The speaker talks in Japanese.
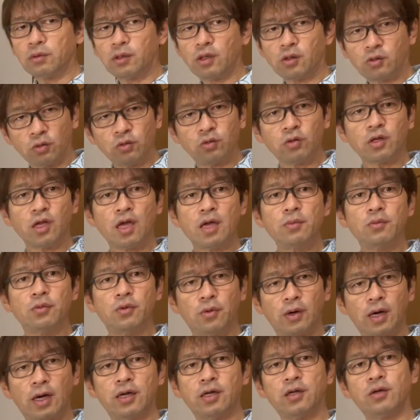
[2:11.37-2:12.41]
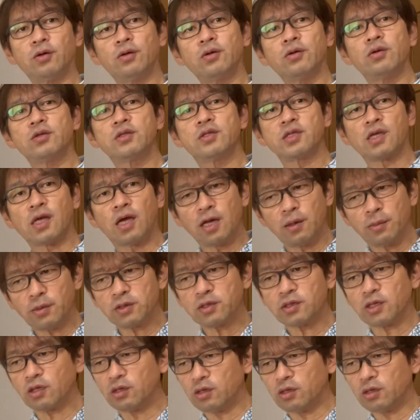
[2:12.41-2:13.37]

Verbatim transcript: で、このゲームはいろいろ使えます。